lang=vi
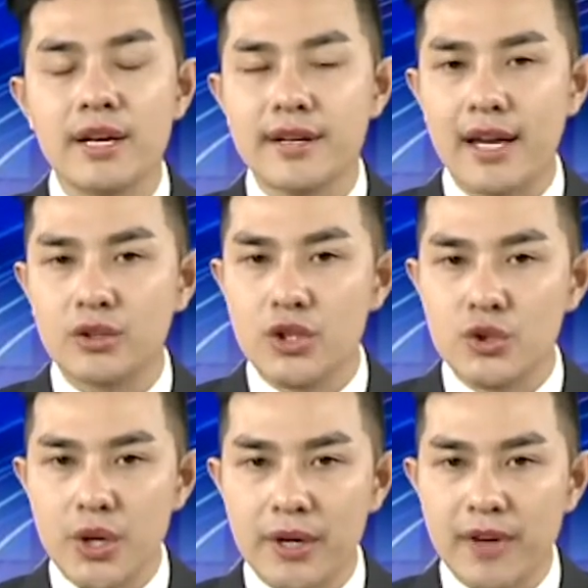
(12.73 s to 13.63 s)
đã tuyên
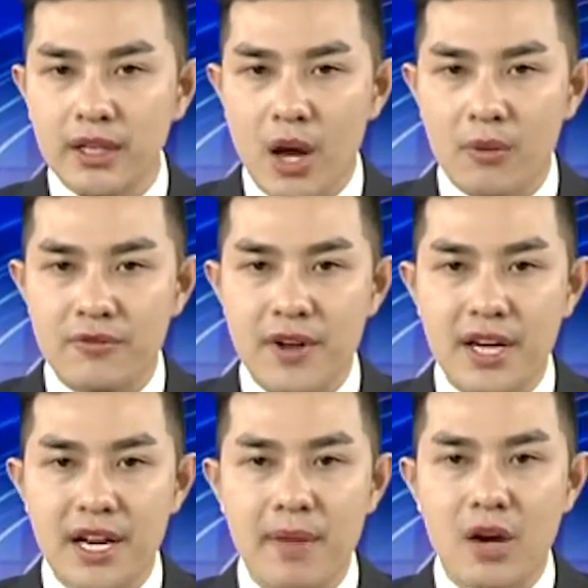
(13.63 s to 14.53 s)
truyền phát động
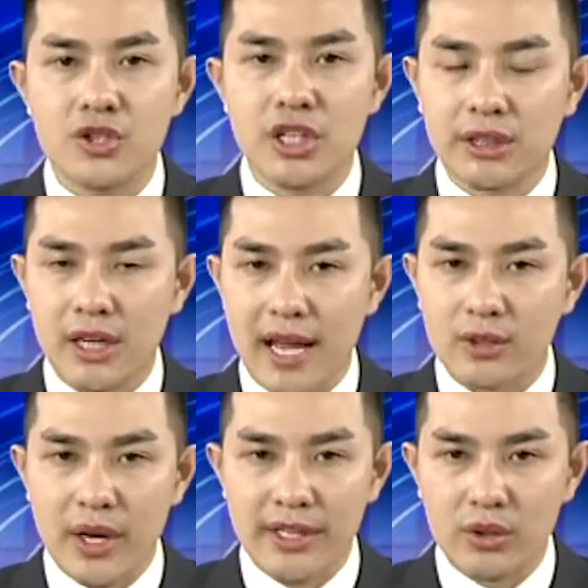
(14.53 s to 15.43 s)
về đảm bảo trật tự an
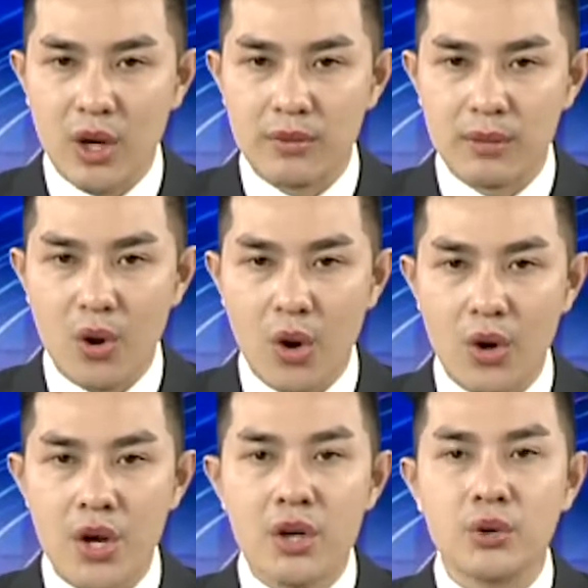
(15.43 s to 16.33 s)
toàn giao thông đường
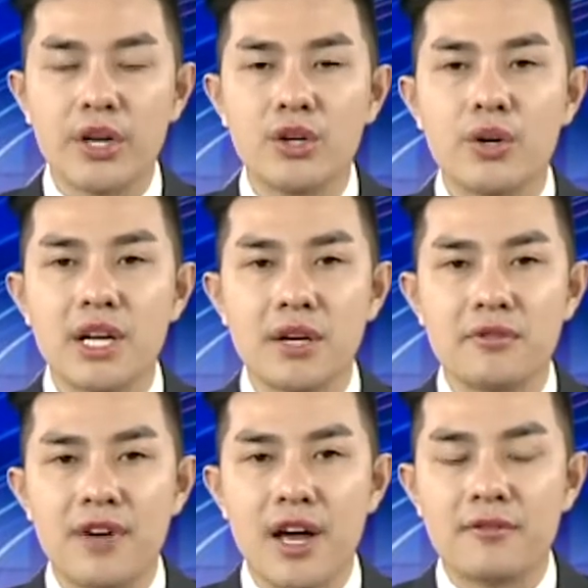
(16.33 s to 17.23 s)
bộ, thủy nội địa
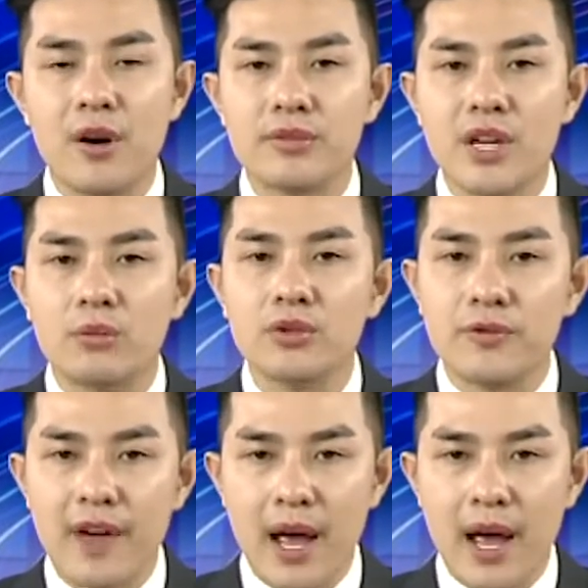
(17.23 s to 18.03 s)
và phòng chống tội